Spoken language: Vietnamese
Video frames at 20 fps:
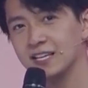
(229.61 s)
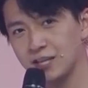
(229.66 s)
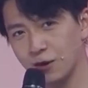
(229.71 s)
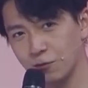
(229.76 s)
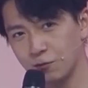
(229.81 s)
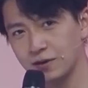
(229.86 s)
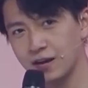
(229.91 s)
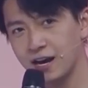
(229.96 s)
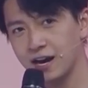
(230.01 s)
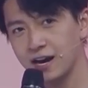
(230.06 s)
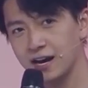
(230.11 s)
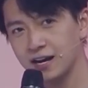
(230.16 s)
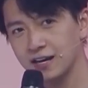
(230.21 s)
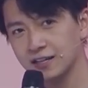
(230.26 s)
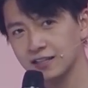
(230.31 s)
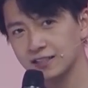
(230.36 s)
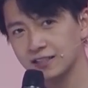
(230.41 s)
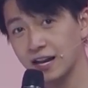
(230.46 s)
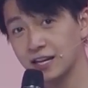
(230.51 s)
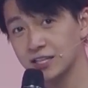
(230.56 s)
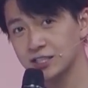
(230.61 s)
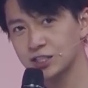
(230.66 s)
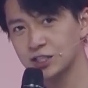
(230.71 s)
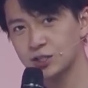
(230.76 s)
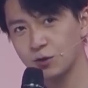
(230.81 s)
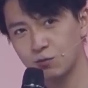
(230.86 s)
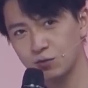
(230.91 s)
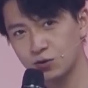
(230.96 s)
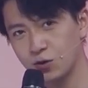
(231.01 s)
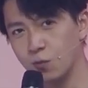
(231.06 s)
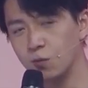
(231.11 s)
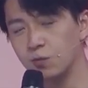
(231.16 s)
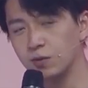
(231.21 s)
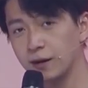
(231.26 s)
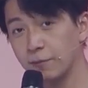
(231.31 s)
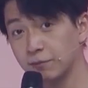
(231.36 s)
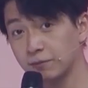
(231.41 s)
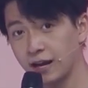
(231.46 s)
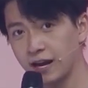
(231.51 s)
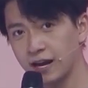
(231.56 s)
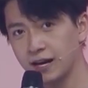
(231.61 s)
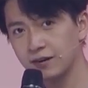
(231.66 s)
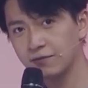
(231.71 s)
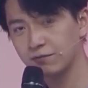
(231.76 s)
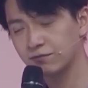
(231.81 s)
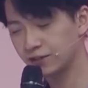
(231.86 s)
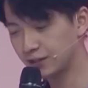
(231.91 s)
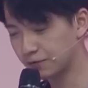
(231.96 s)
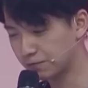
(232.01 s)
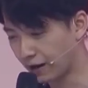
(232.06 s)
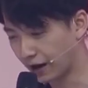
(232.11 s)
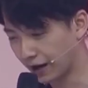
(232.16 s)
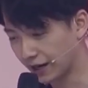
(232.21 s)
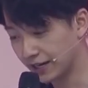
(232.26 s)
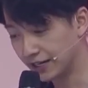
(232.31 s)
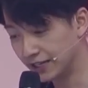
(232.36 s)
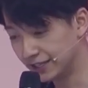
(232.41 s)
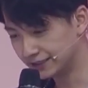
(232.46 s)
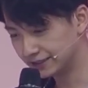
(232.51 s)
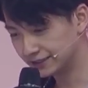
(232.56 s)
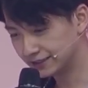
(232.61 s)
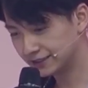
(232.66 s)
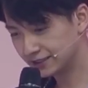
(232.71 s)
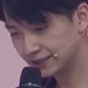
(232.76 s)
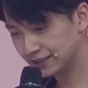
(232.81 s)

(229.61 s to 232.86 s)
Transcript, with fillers: Dòng ca đã sống cùng năm tháng với bạn hit